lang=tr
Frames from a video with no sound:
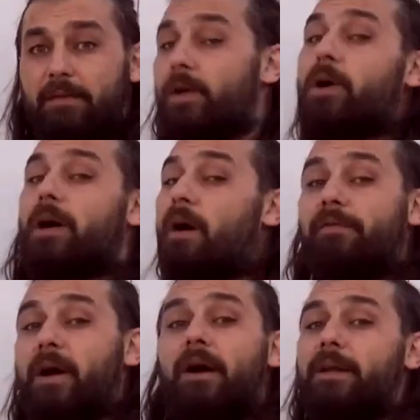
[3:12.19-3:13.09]
ve o
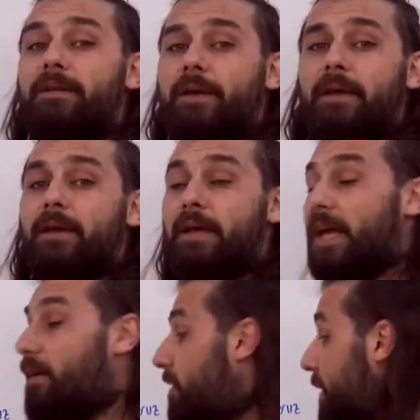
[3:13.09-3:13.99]
kahvehanede
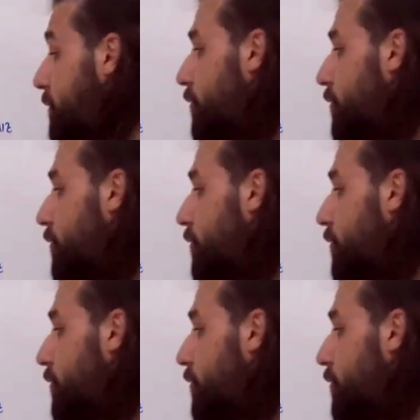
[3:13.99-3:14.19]
evlilik